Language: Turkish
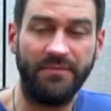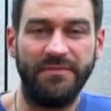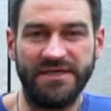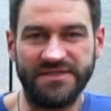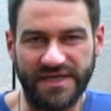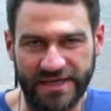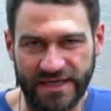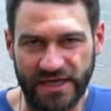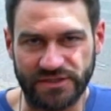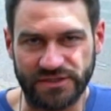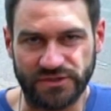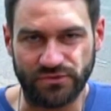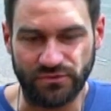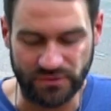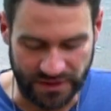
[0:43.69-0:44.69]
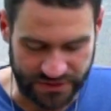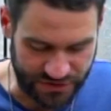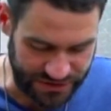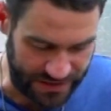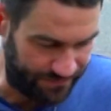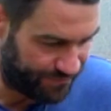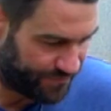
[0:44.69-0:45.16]
Biraz erik ekşisi
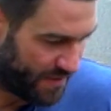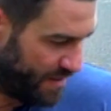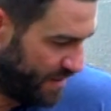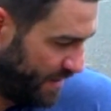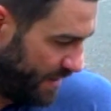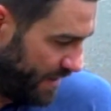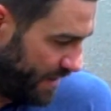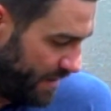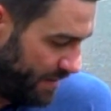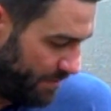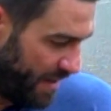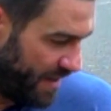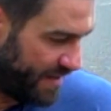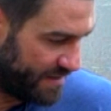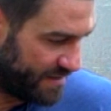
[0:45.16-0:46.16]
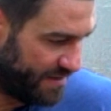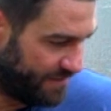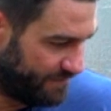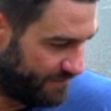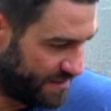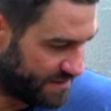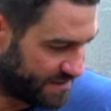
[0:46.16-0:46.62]
kullanacağım. Ee,
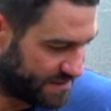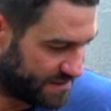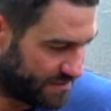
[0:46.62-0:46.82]
baharatlarım var.